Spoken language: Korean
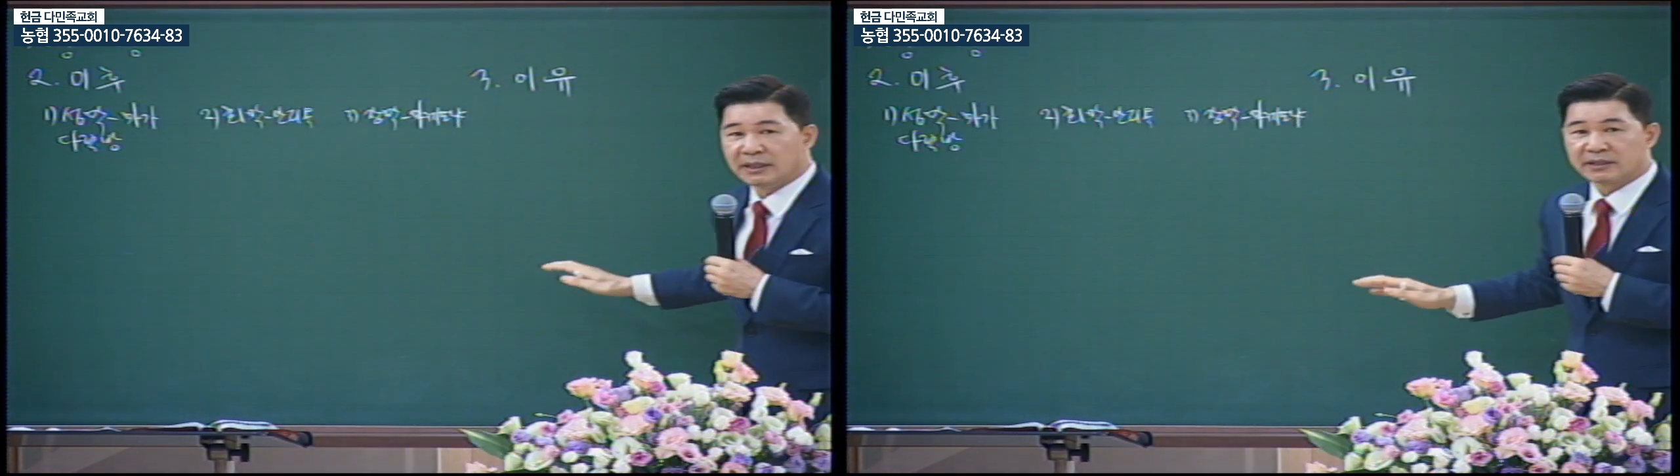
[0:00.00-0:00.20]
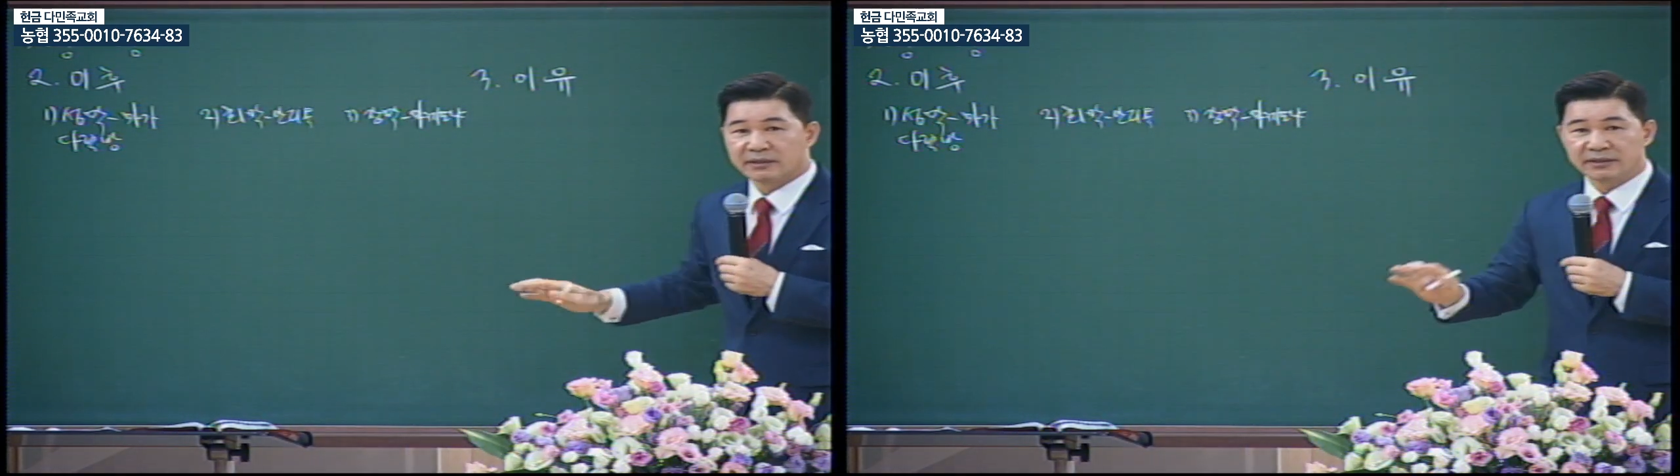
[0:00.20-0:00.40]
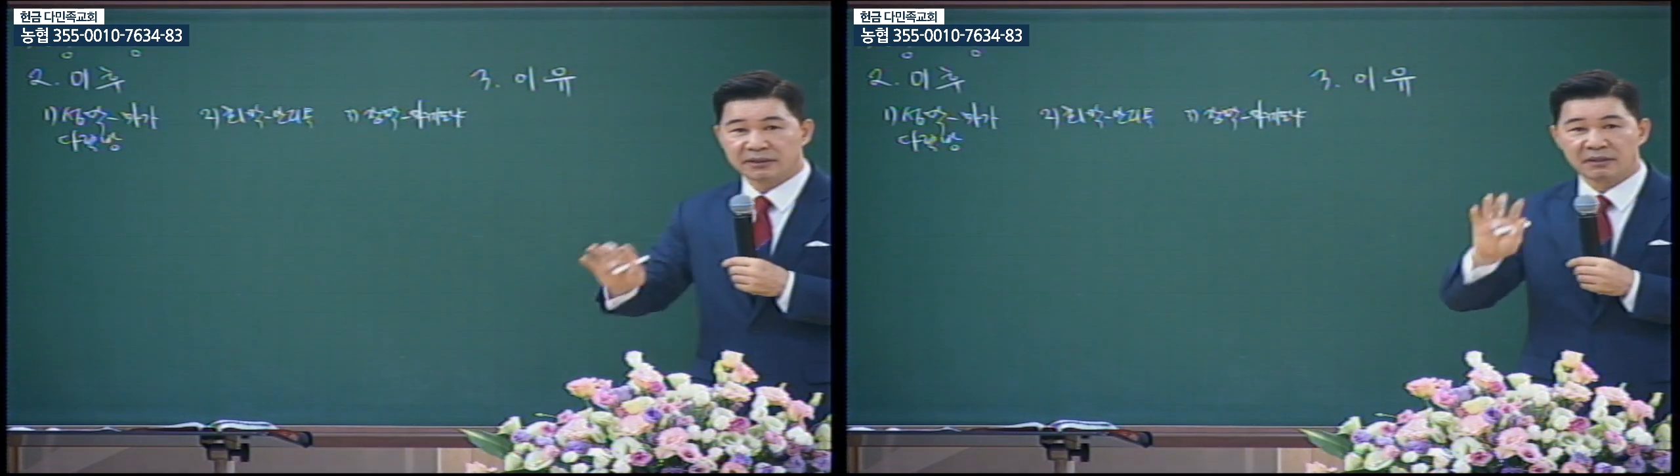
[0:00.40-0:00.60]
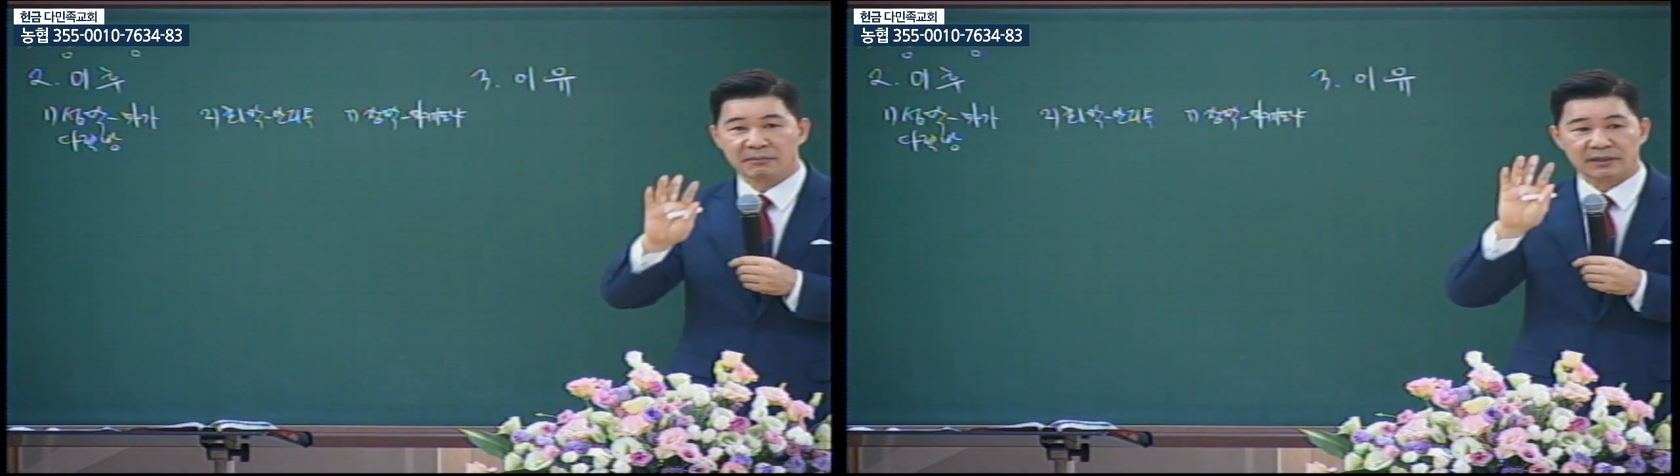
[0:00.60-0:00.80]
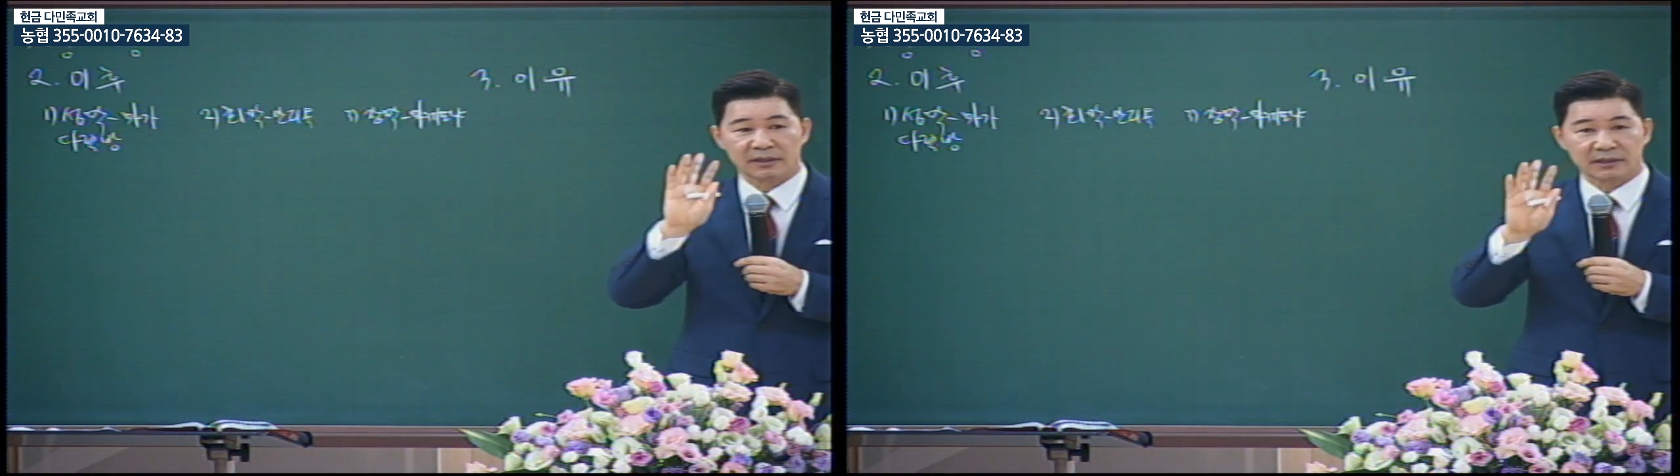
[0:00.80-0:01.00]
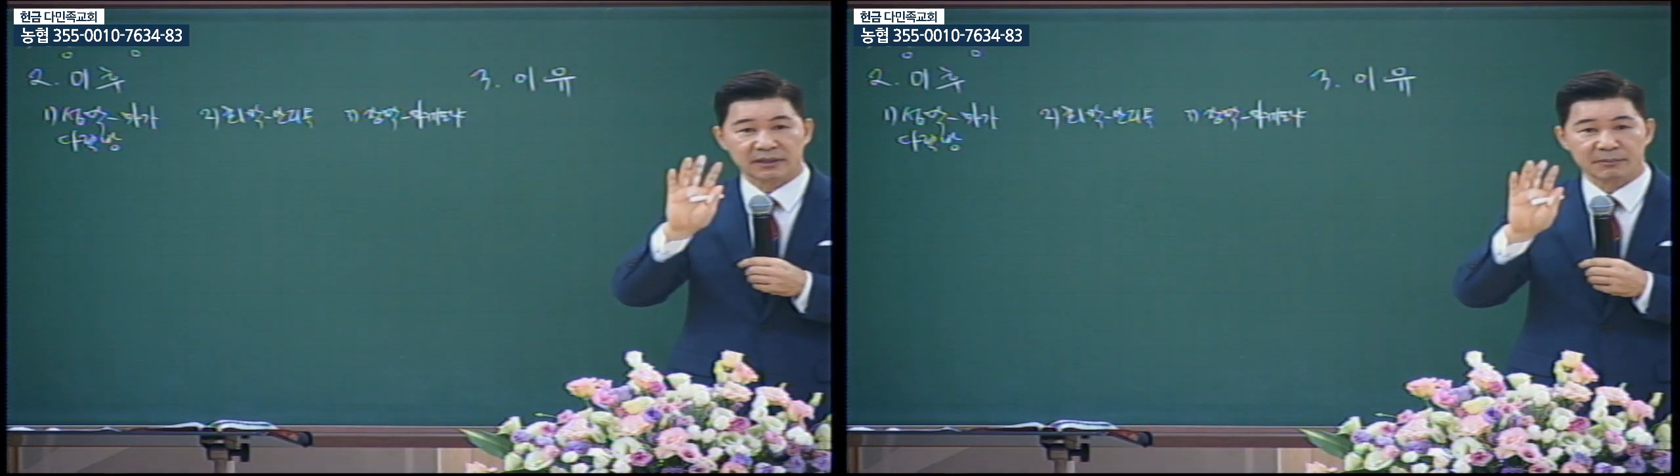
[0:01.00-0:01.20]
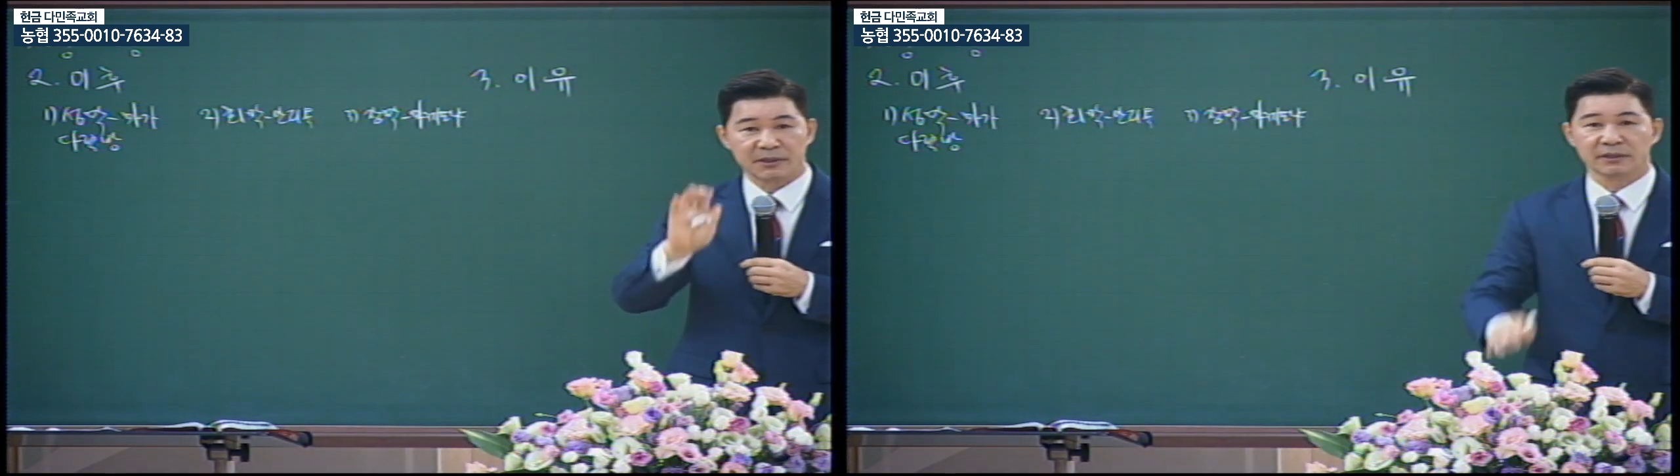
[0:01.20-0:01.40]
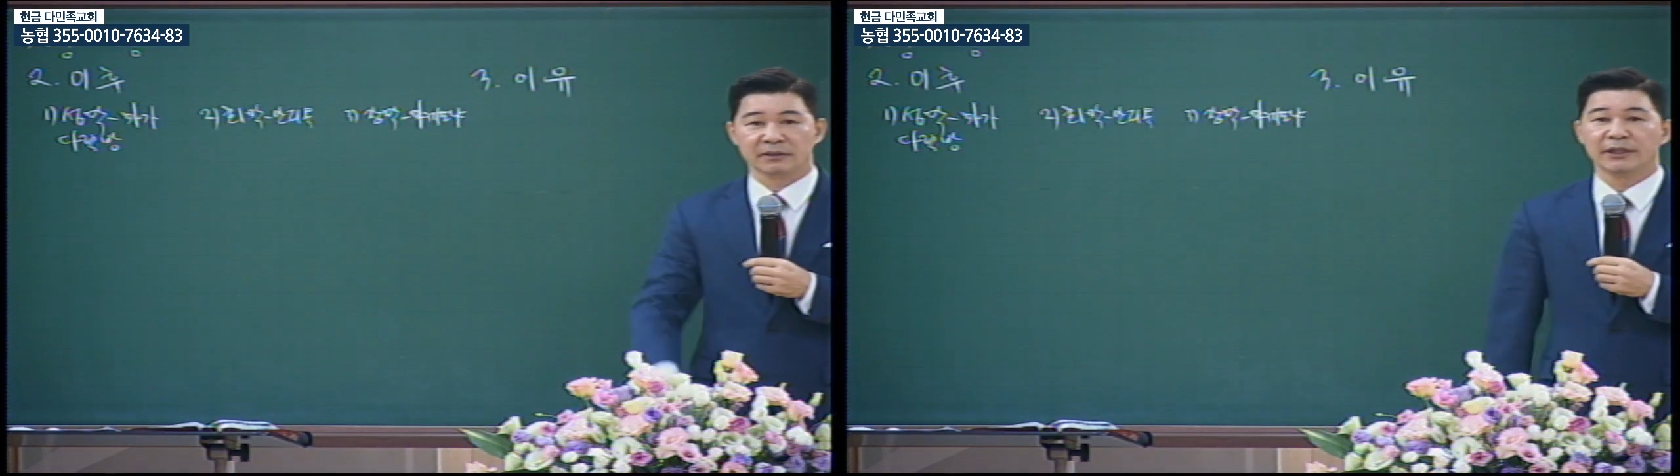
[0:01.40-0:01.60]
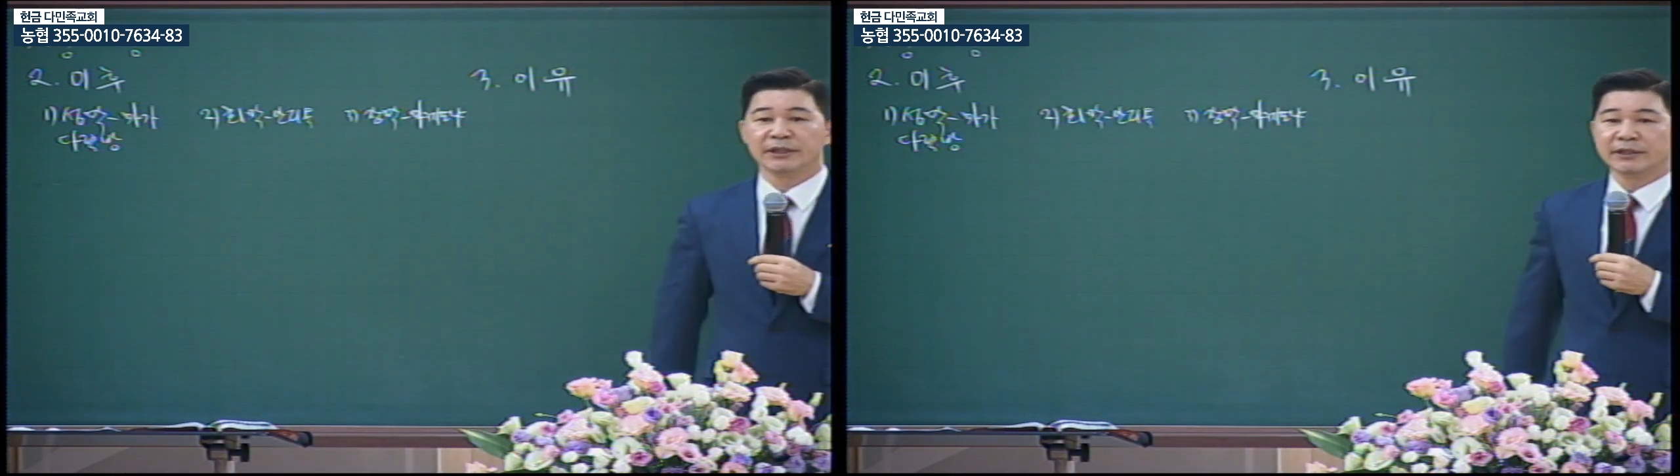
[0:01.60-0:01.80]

컨셉을 만들어냐면은